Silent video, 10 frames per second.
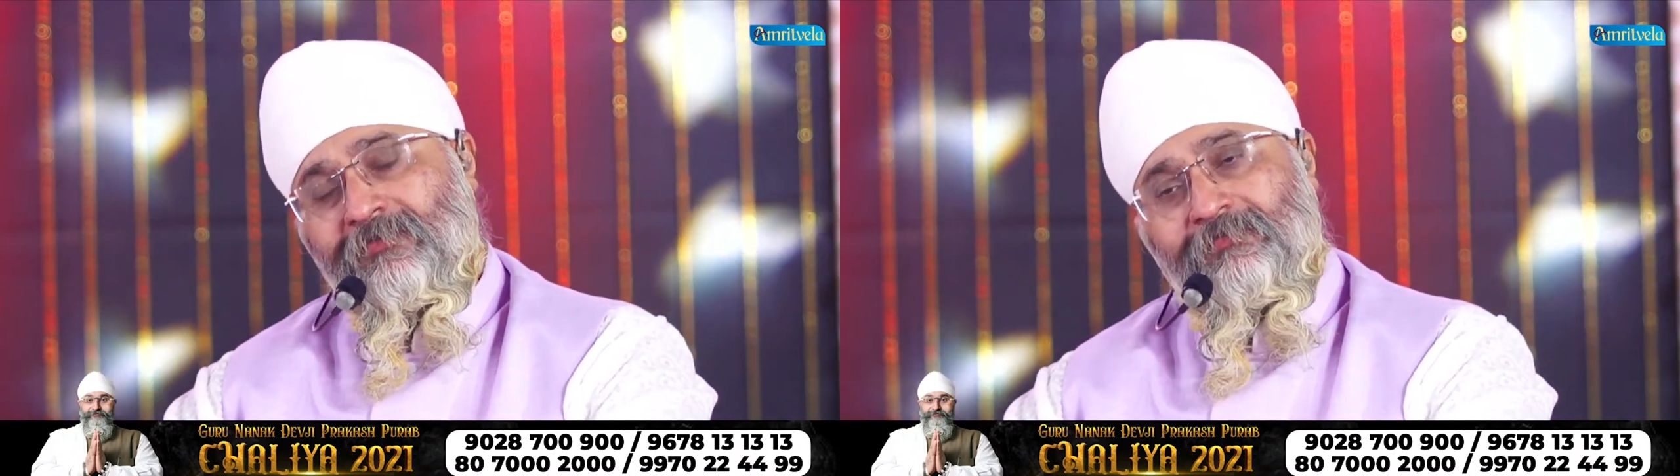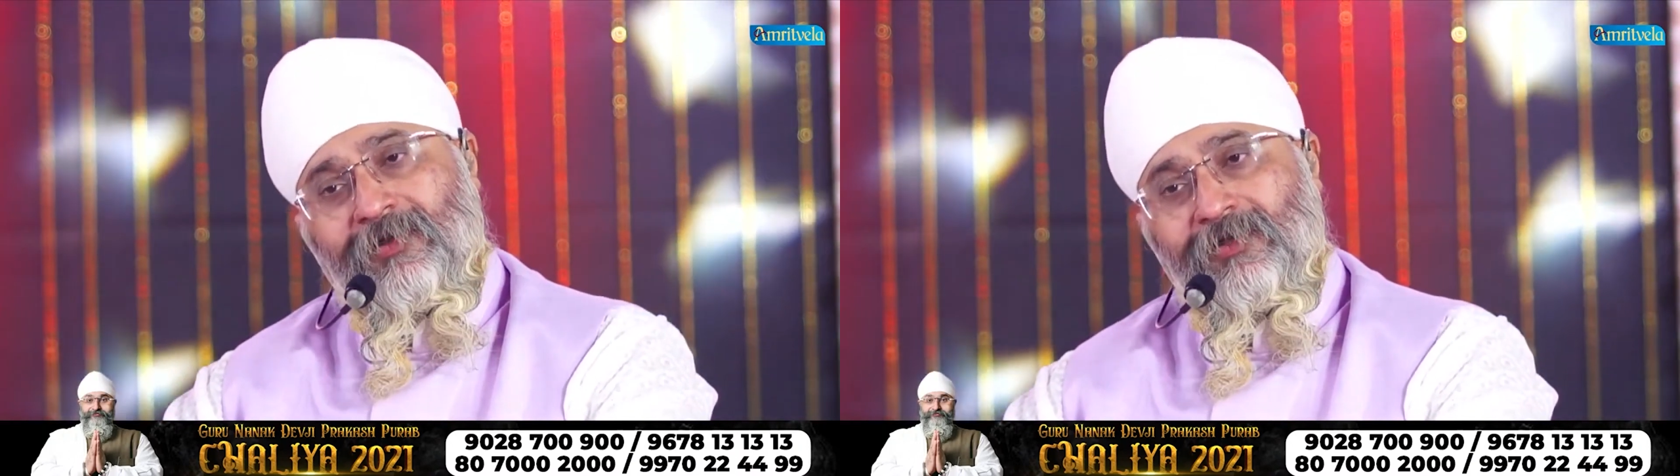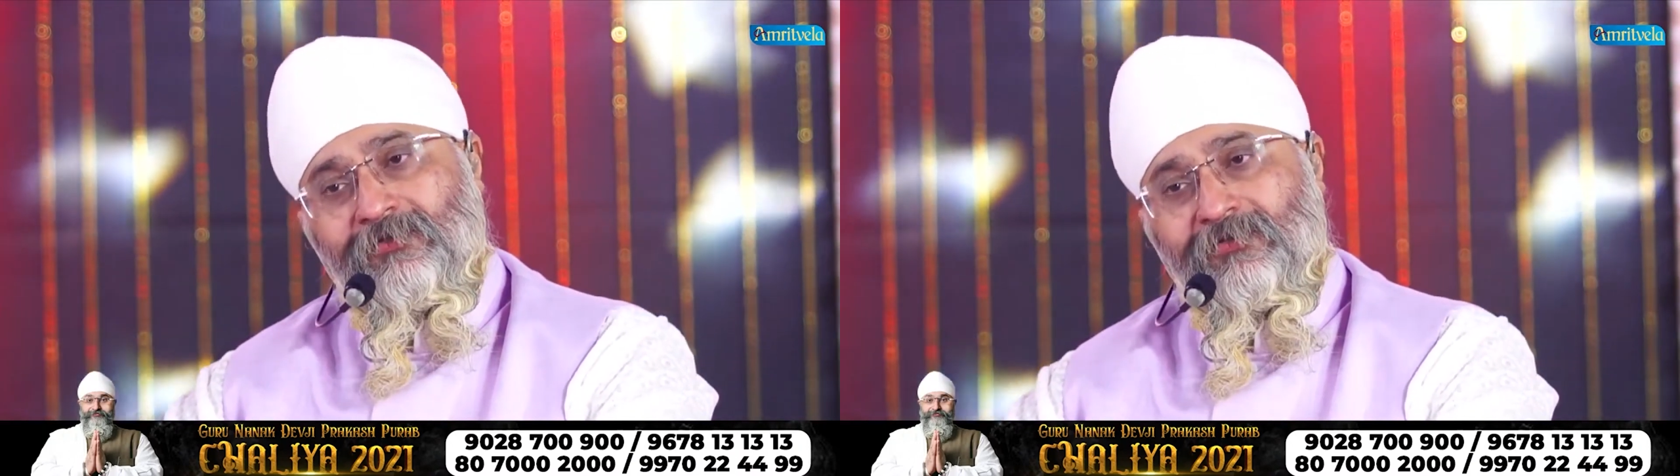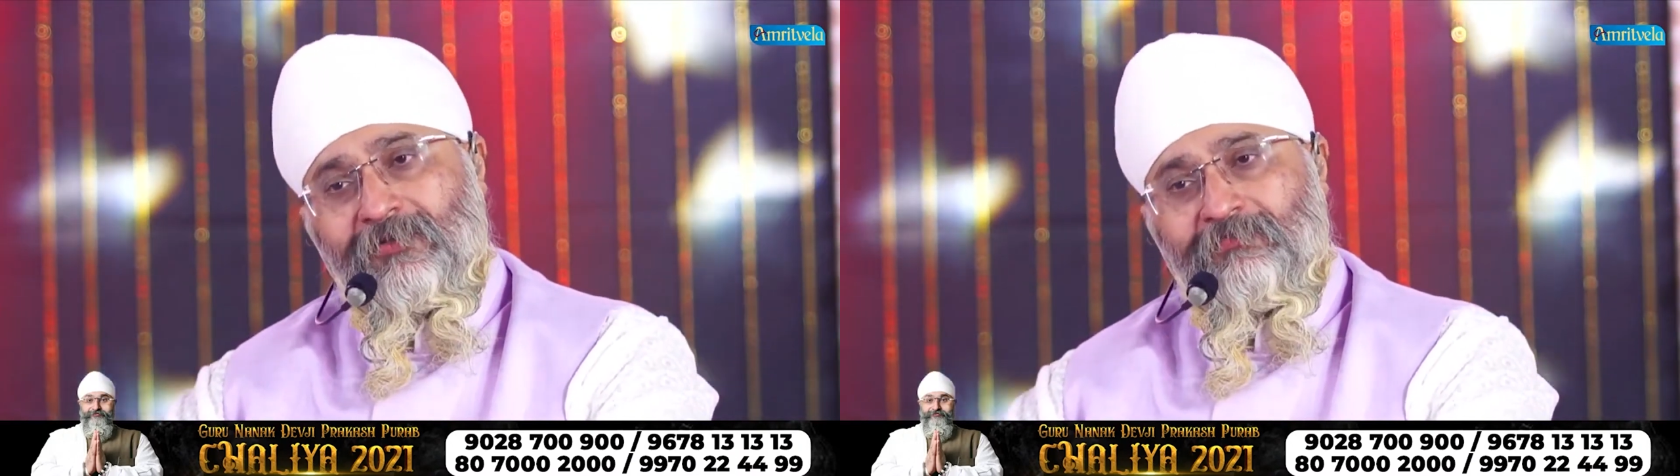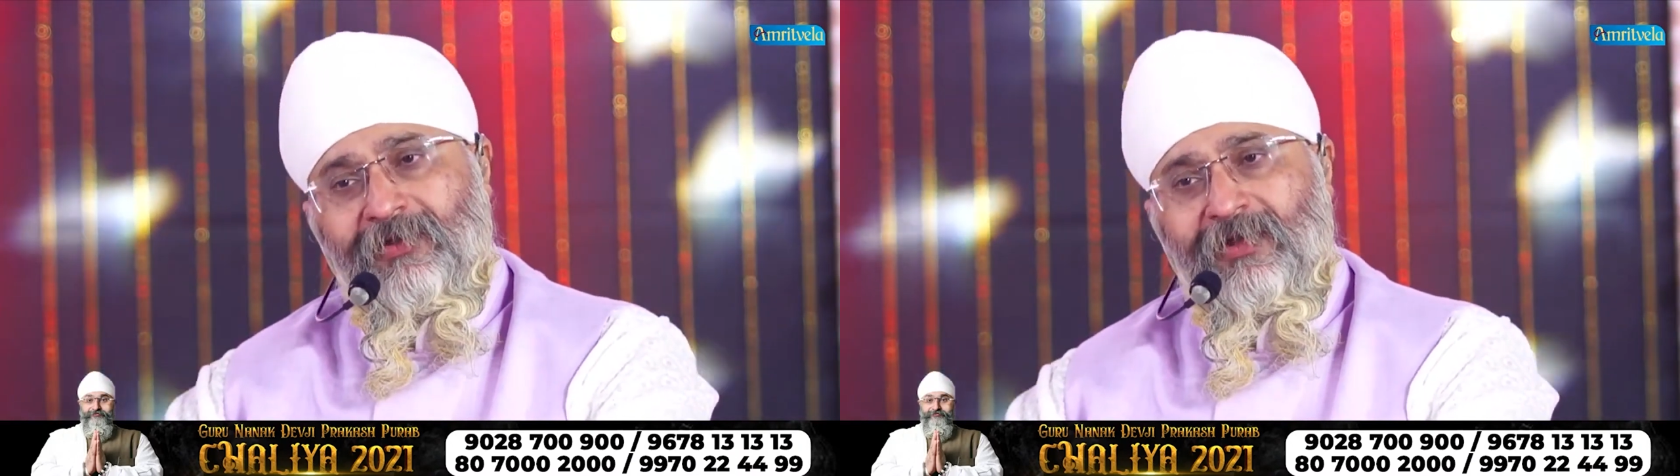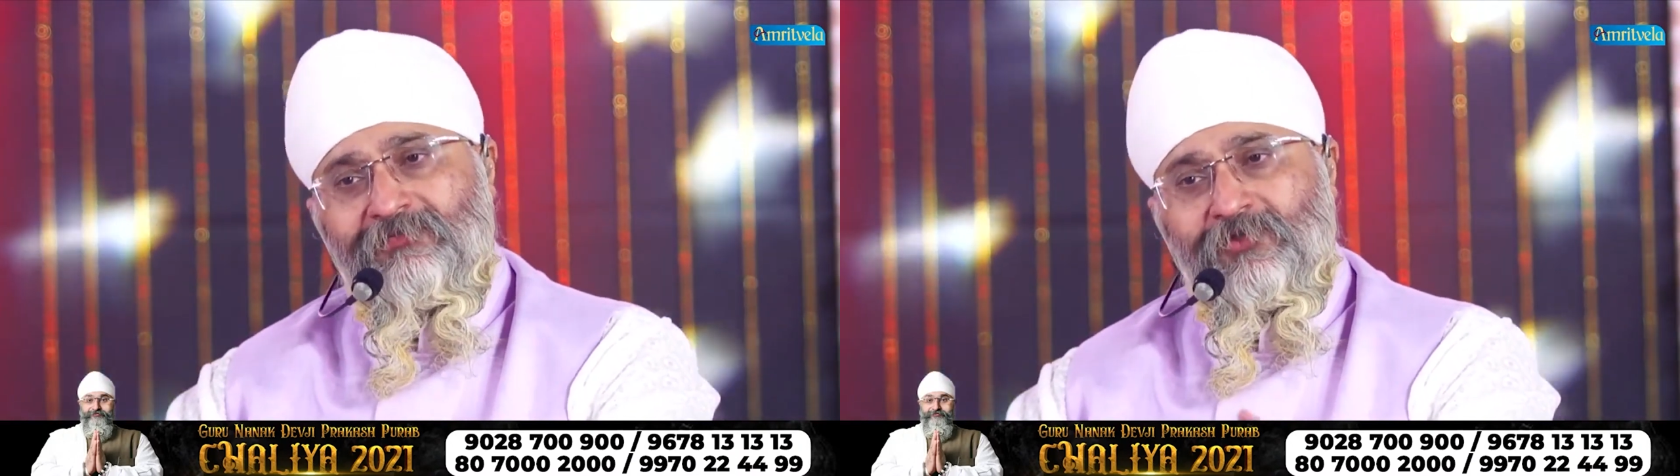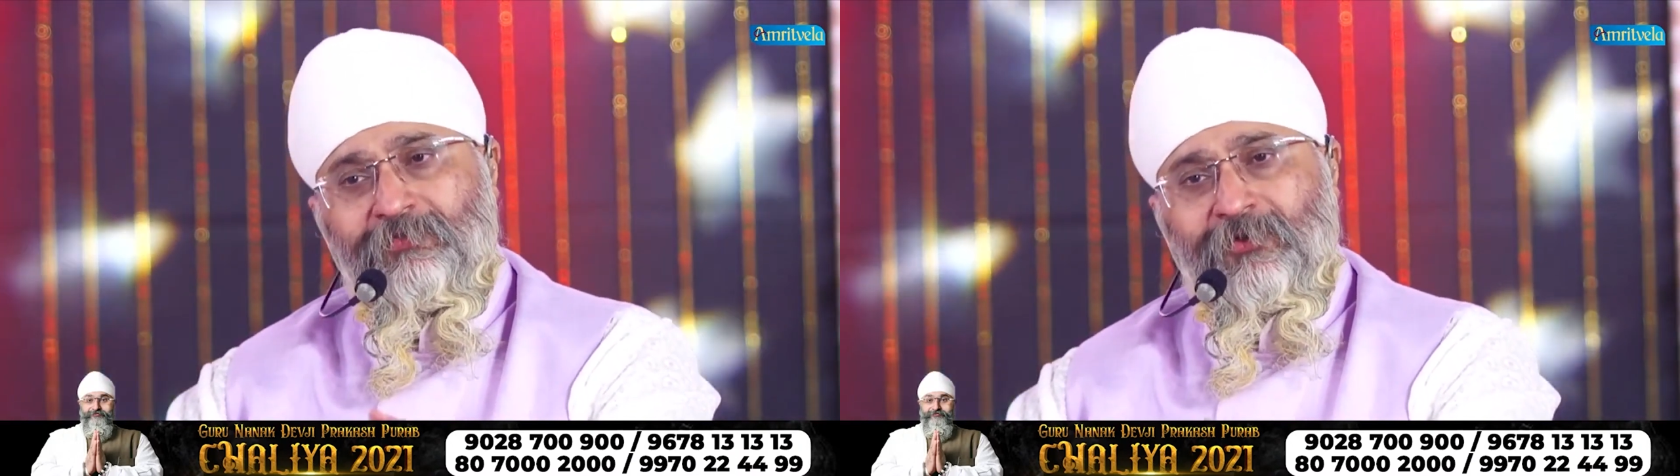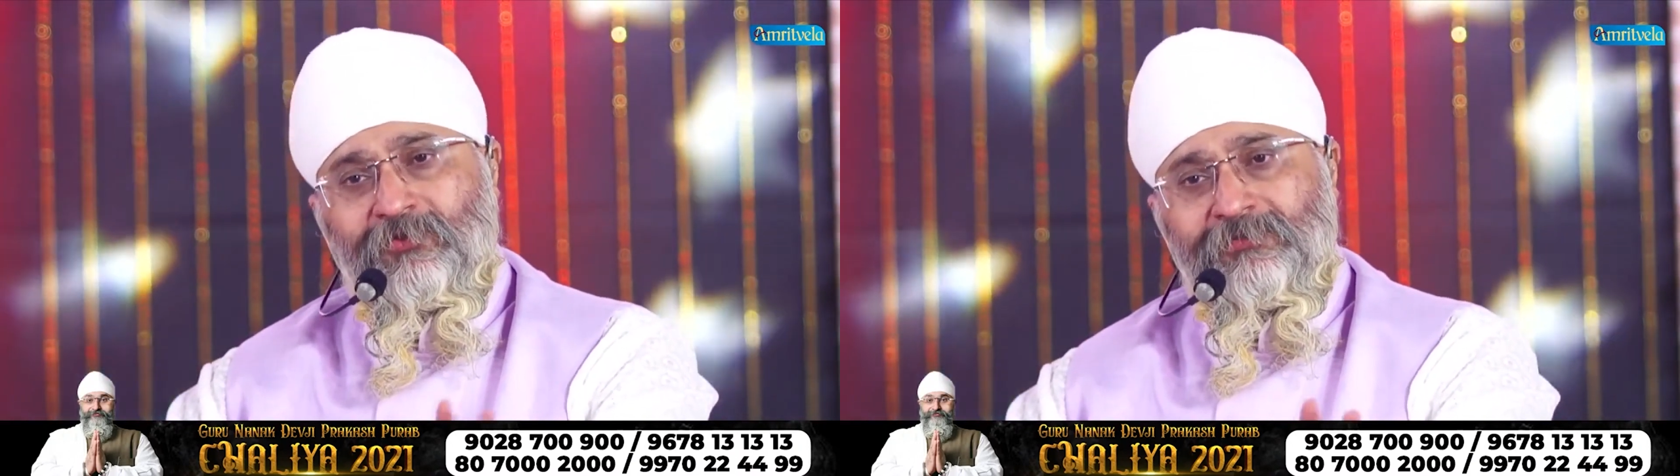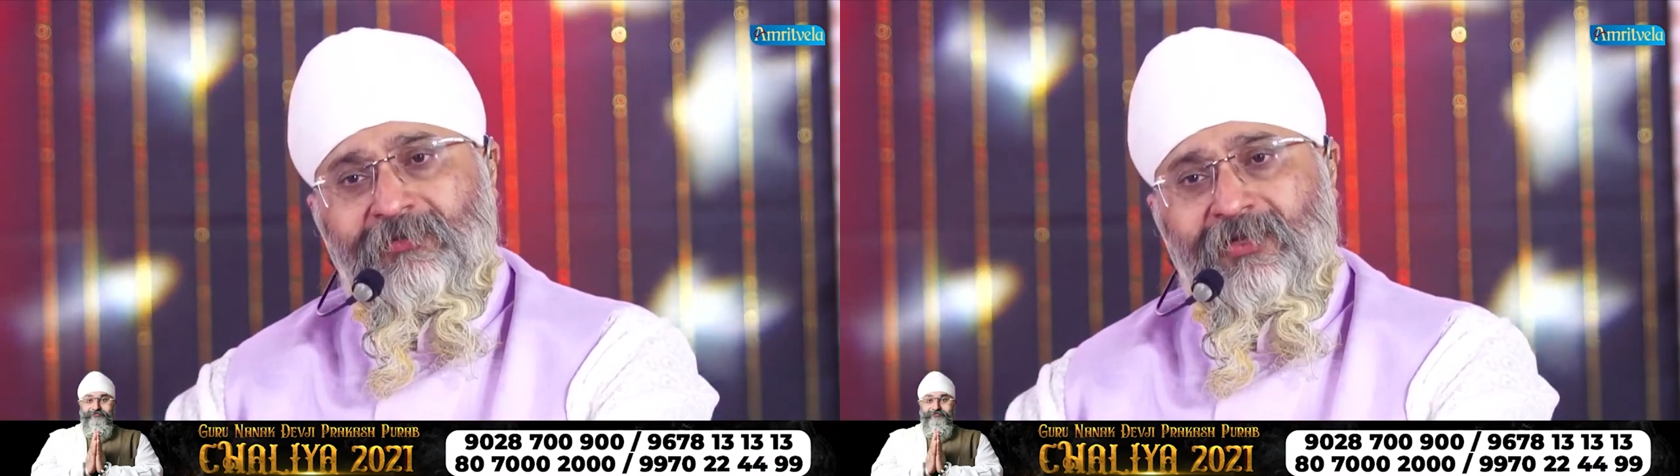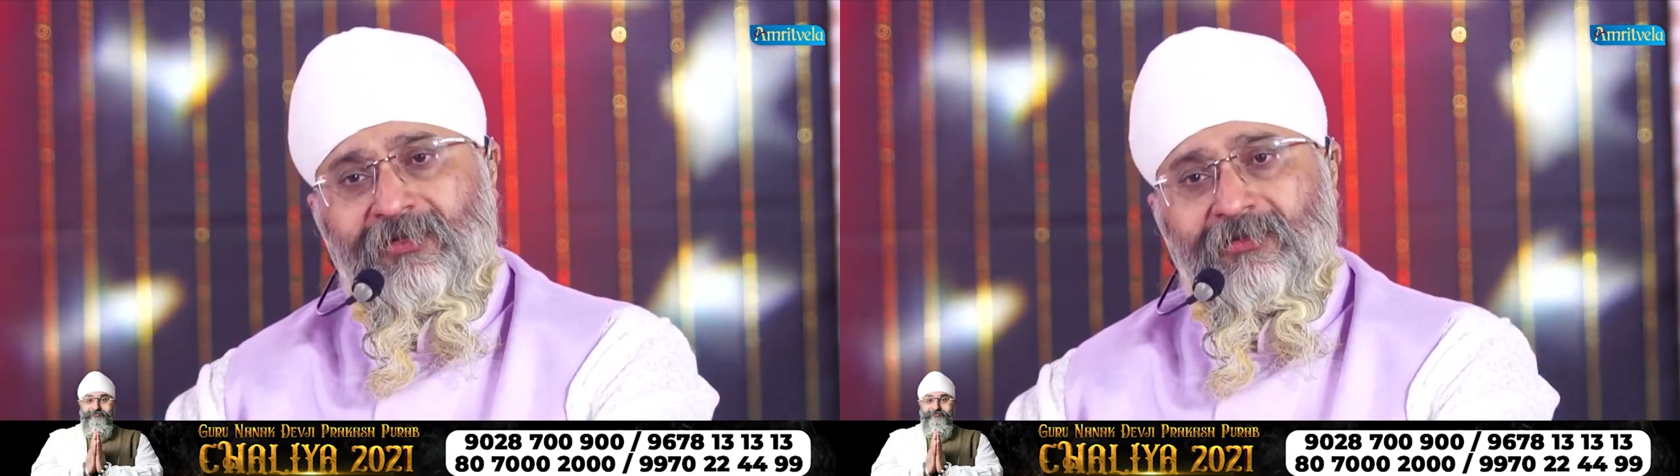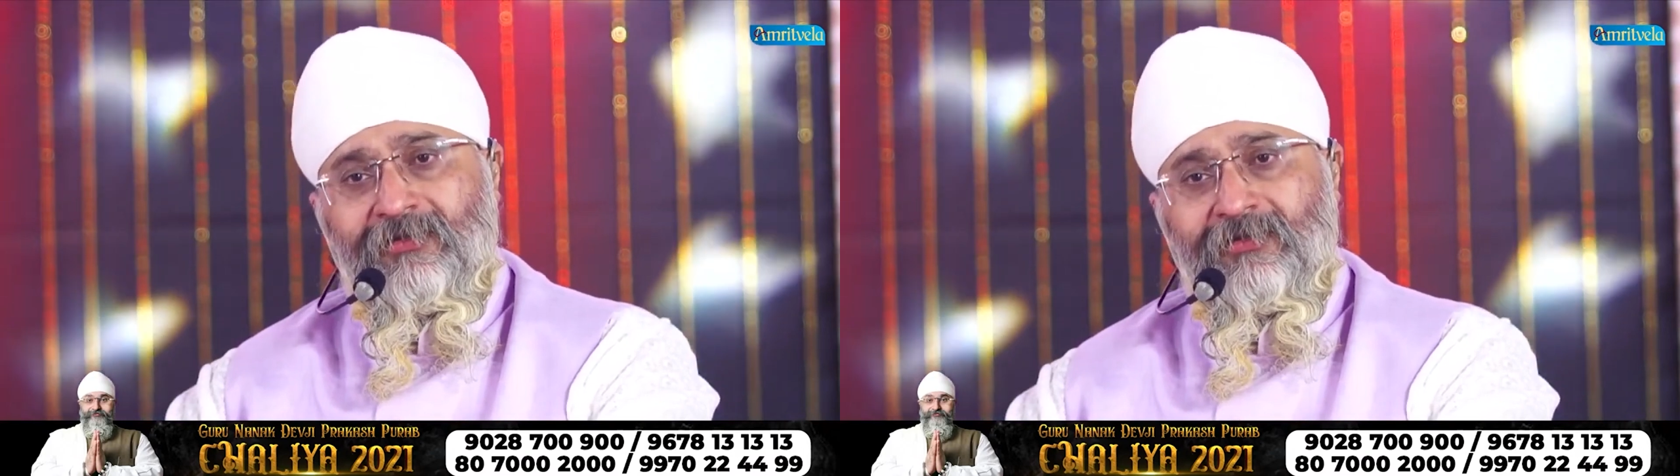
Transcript: पायो कि प्रेम से ऊपर कुछ भी नहीं